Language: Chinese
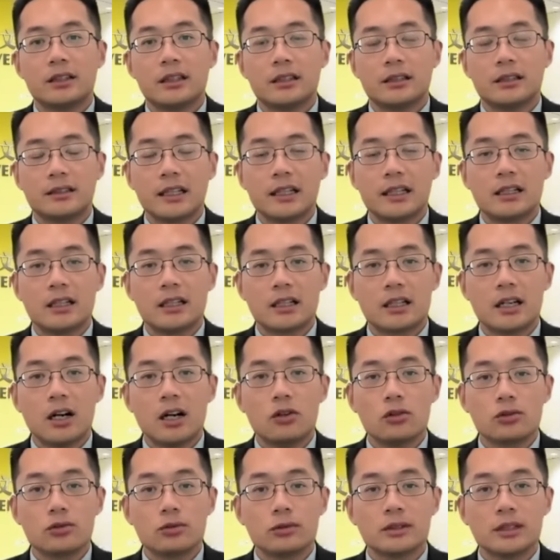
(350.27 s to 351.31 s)
呃这个
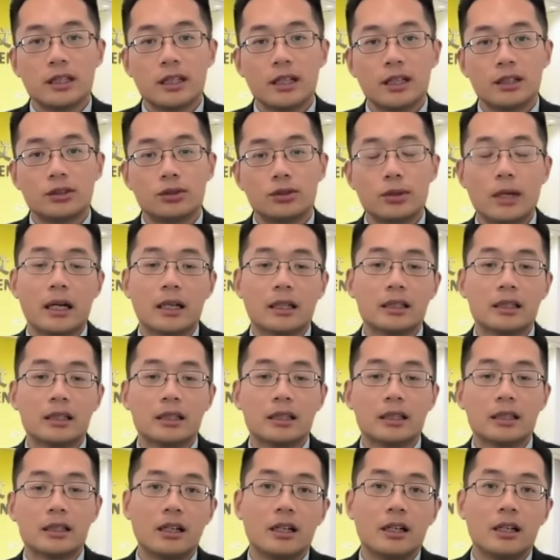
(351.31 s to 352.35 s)
高中的选
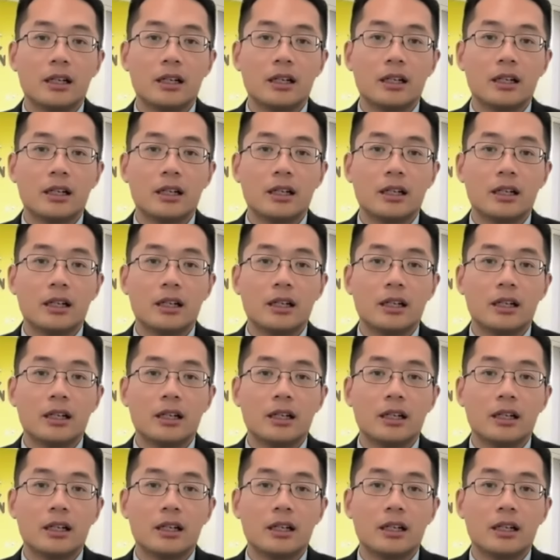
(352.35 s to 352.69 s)
课